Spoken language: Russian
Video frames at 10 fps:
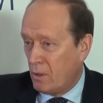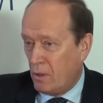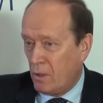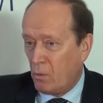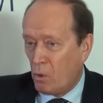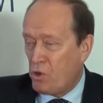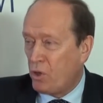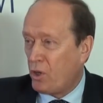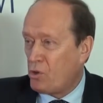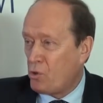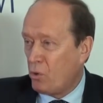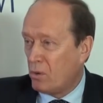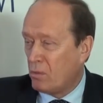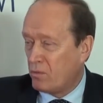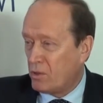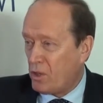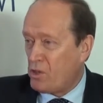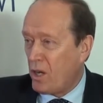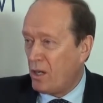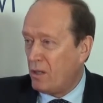и очень горячо
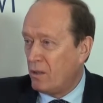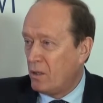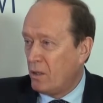встречали